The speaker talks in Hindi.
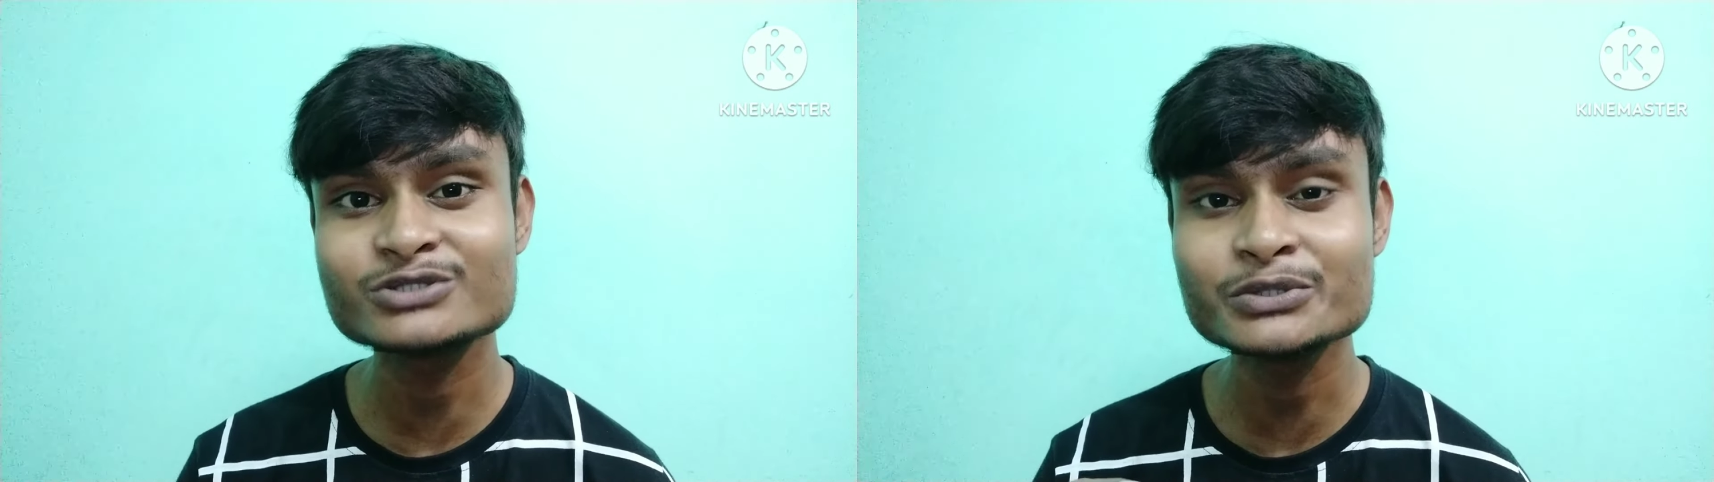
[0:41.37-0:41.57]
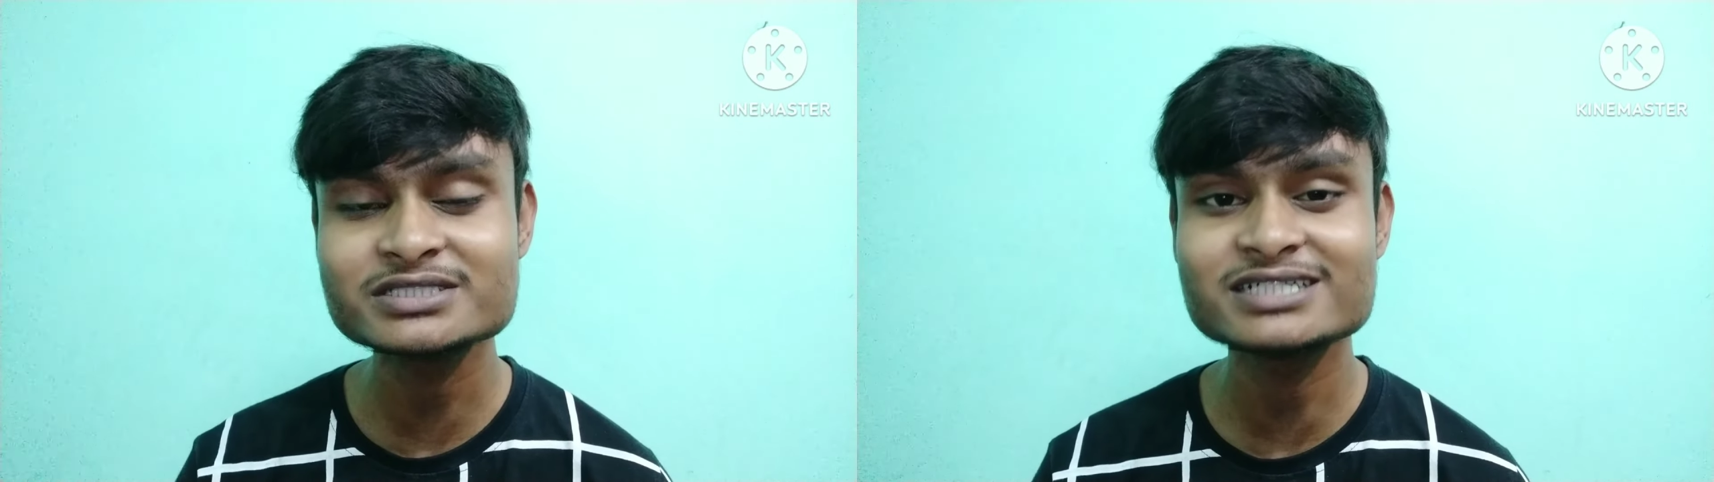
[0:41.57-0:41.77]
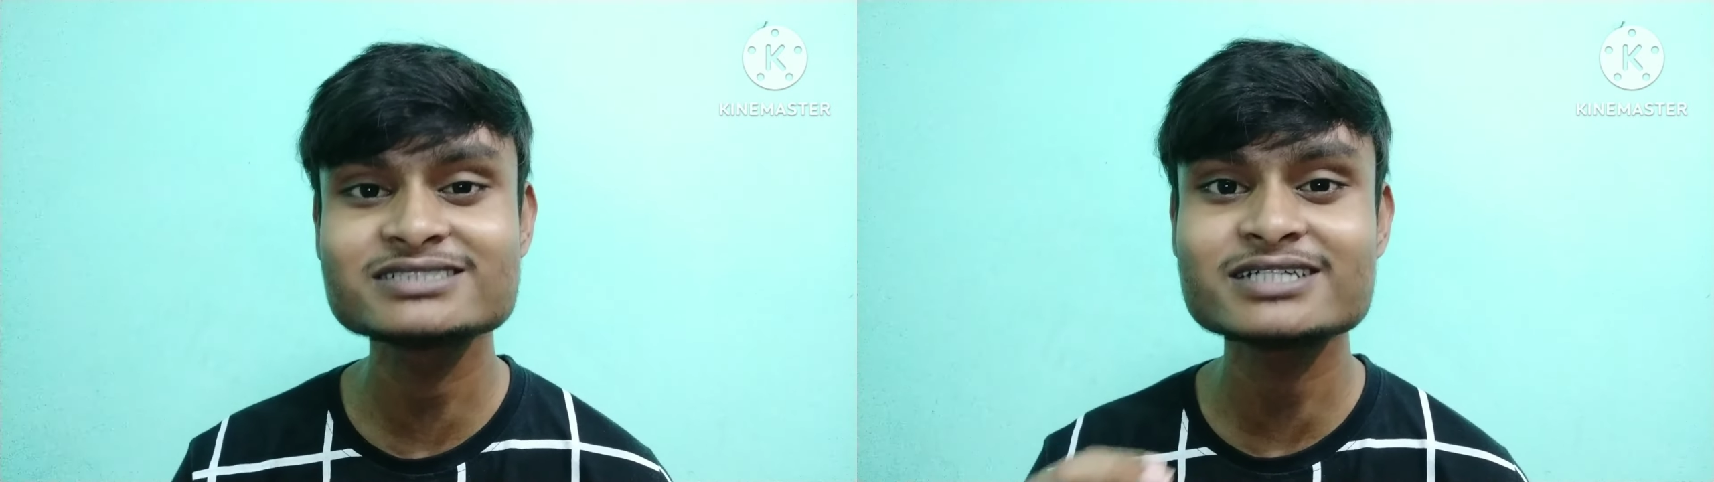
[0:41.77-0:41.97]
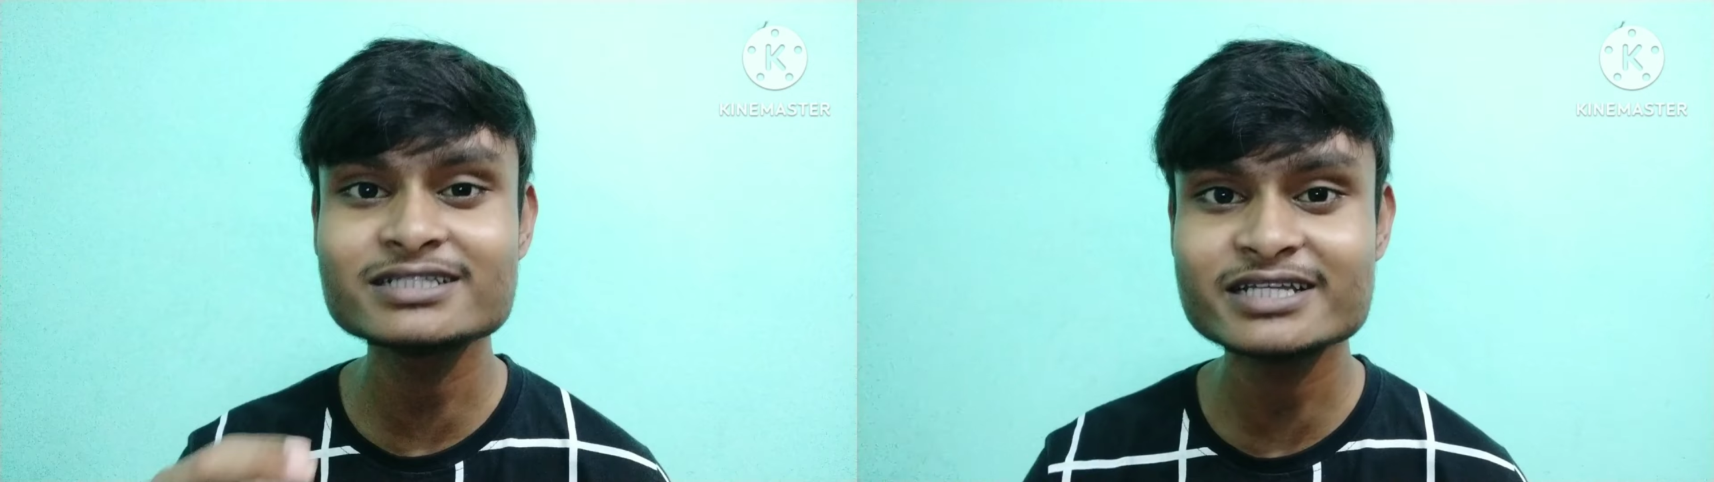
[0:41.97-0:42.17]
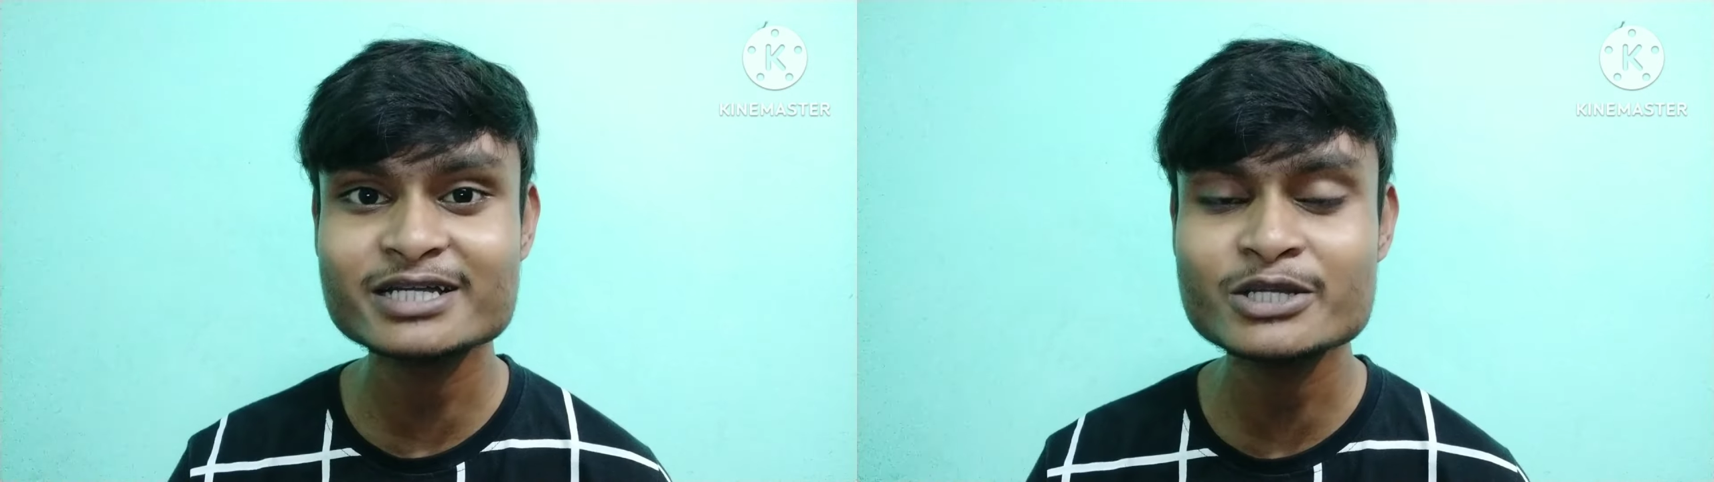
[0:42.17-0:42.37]
ट्विस्ट एंड
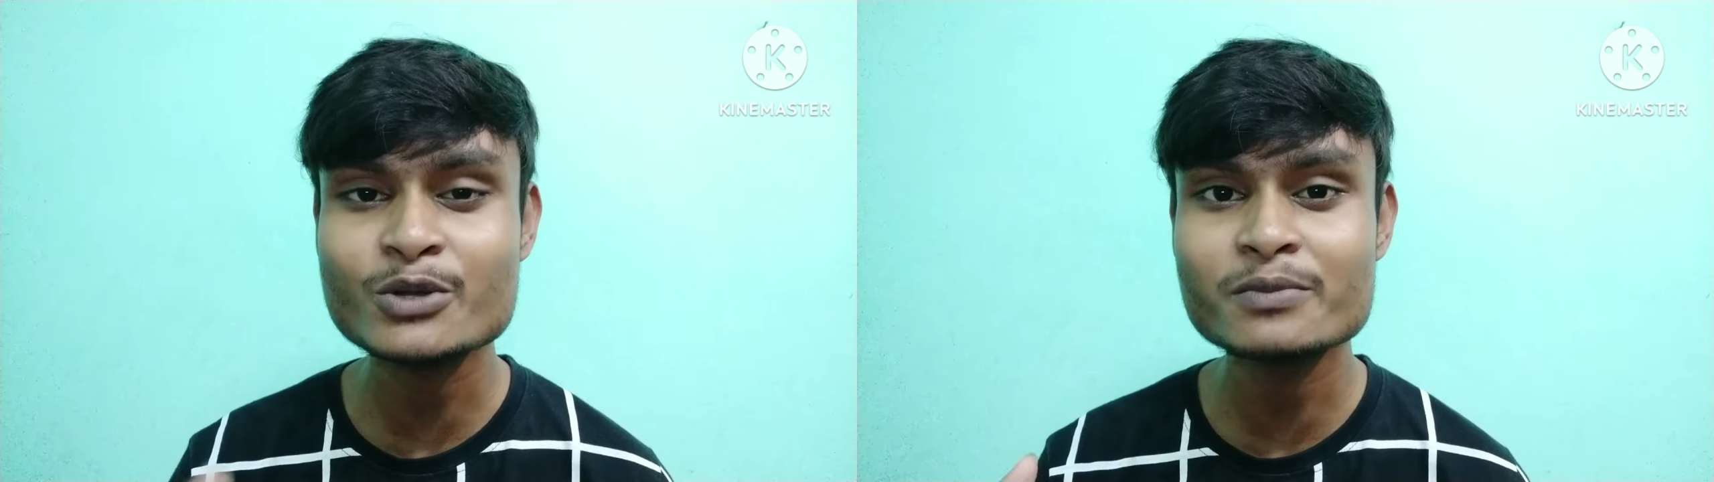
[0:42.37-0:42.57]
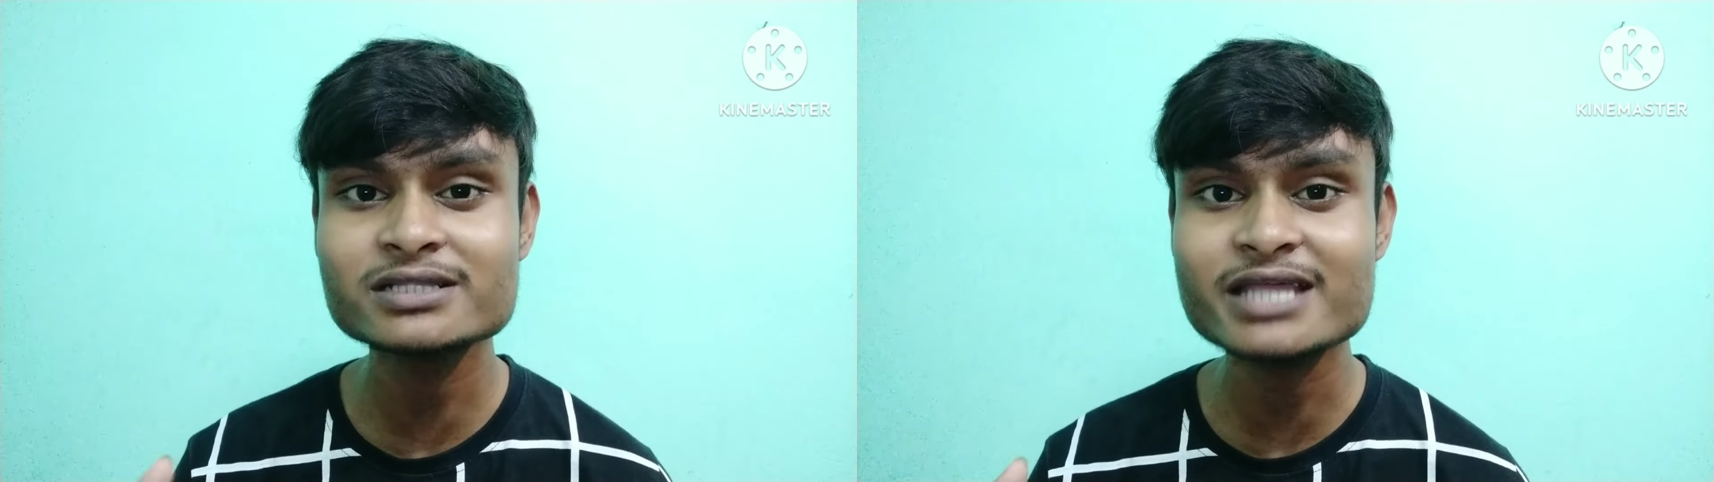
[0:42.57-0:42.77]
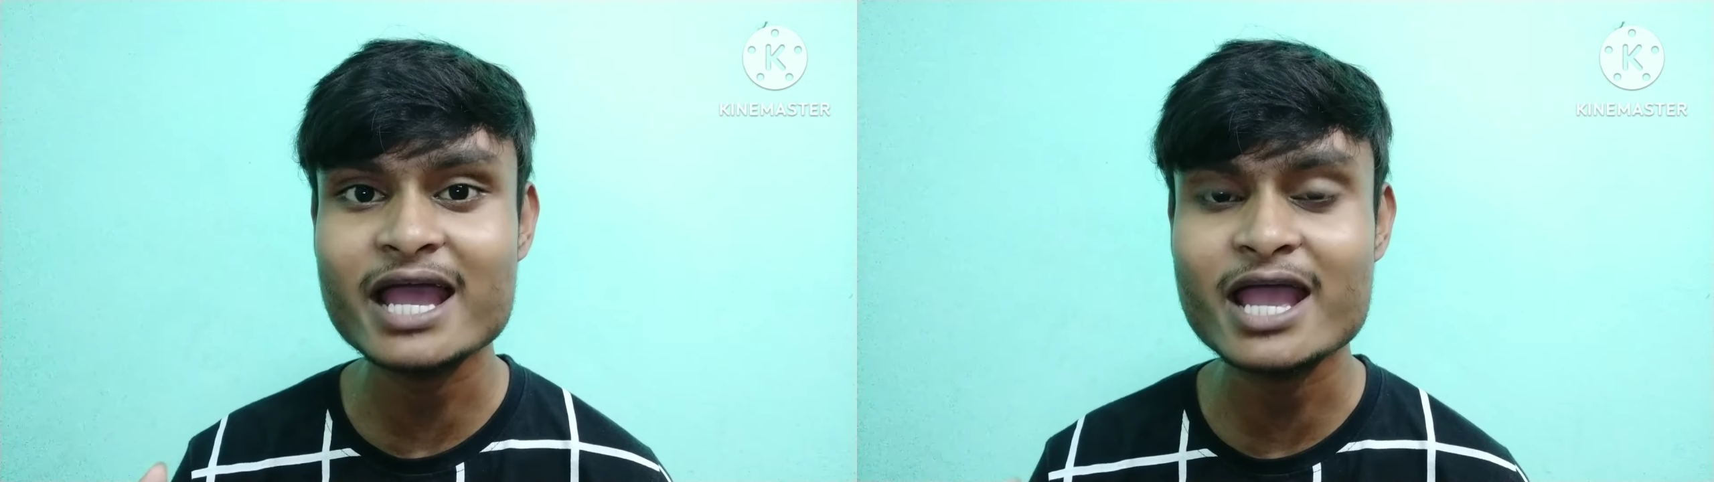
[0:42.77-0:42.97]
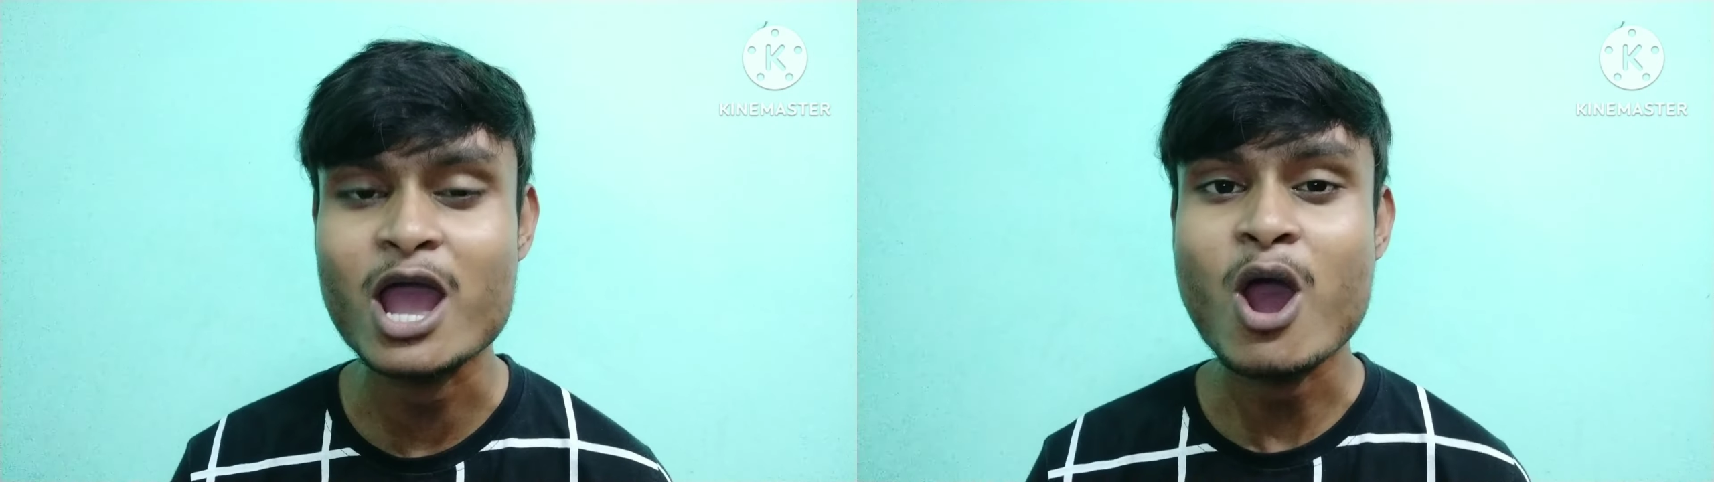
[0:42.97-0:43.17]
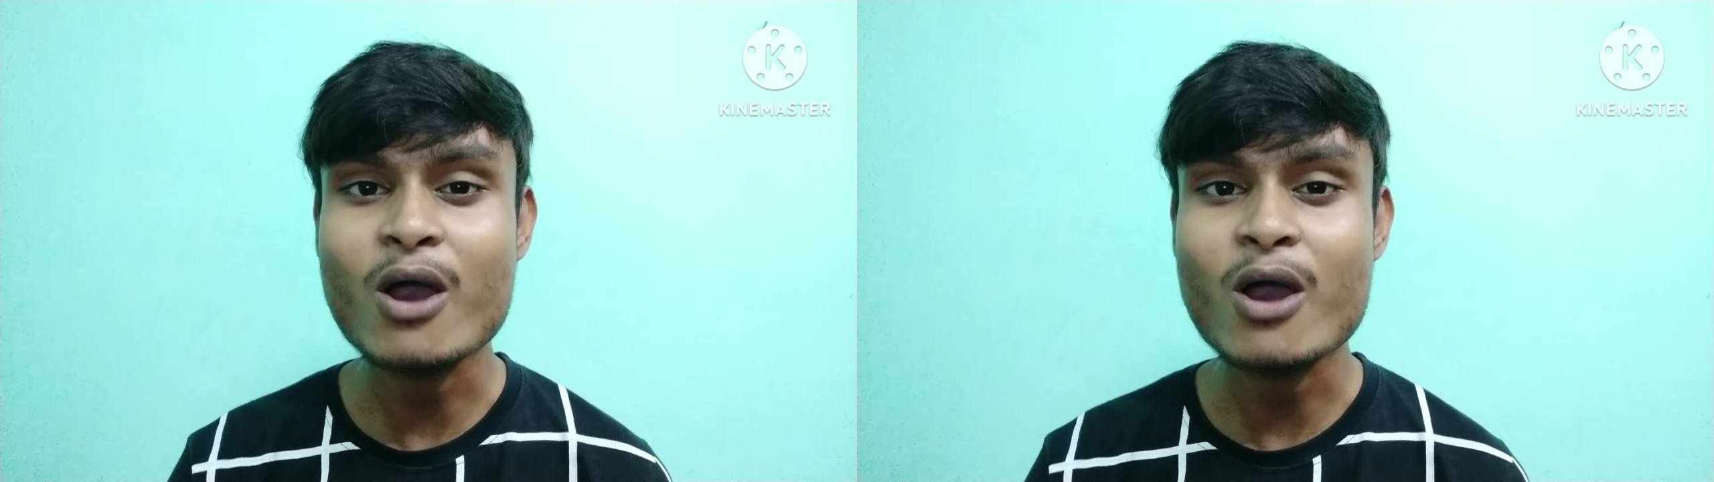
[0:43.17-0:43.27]
टर्न देखने को मिलता है